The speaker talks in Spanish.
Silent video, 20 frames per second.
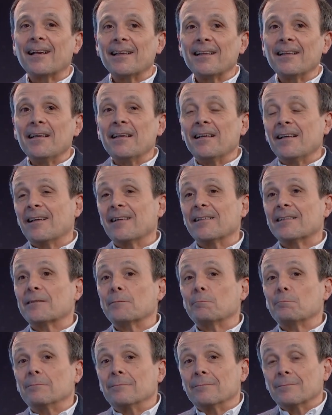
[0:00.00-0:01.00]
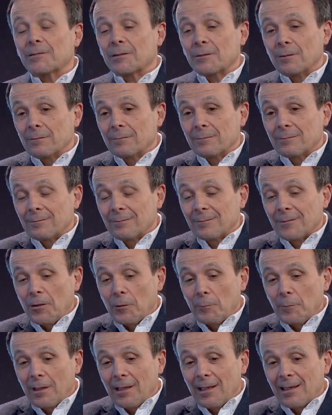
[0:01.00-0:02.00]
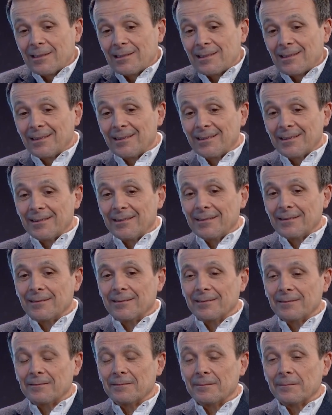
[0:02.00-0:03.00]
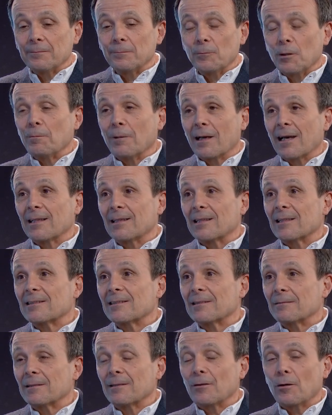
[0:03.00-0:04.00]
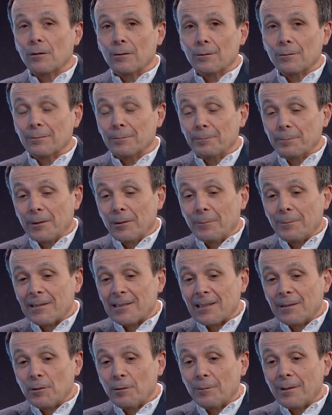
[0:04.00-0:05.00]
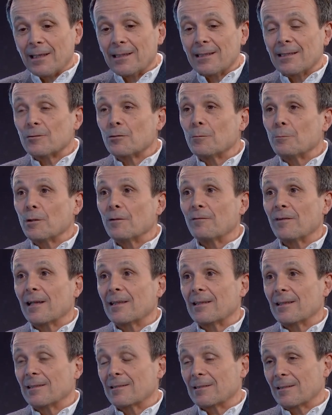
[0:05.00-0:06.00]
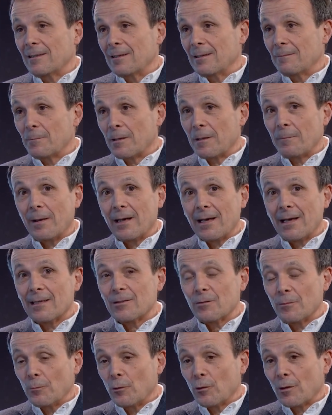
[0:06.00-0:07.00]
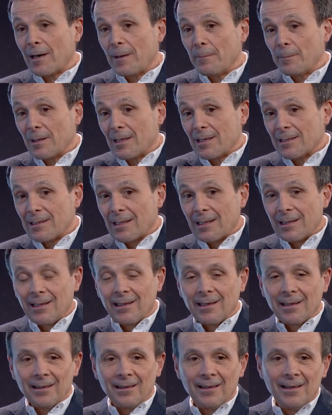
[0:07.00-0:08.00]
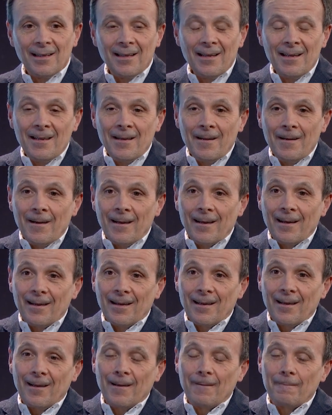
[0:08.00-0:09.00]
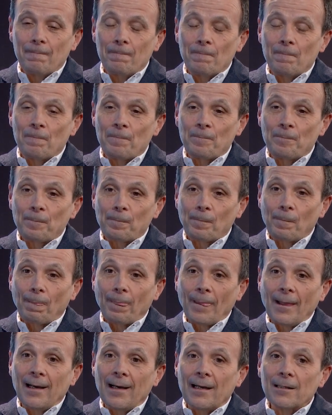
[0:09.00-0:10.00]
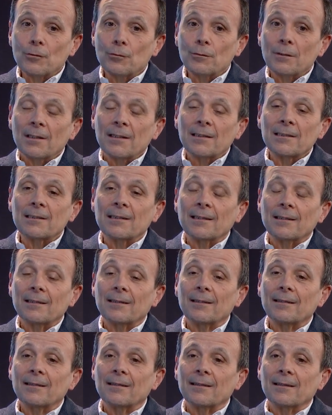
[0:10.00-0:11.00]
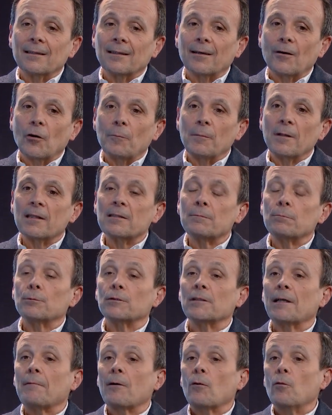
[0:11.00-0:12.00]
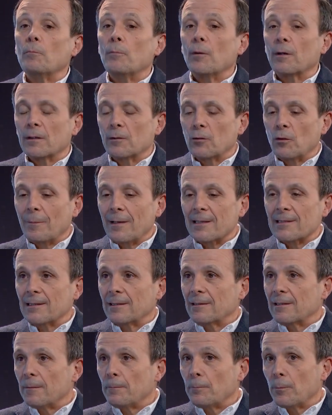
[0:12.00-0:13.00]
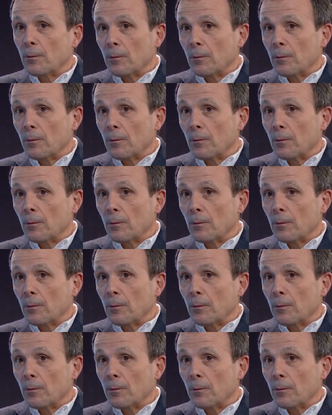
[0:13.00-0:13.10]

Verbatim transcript: Mm. son comidas eh, muy baratas, y lo, pero más que muy baratas, son muy fáciles de preparar, son muy rápidas de hacer. Em, las otras eh, comidas pues, llevan un poquito más de tiempo.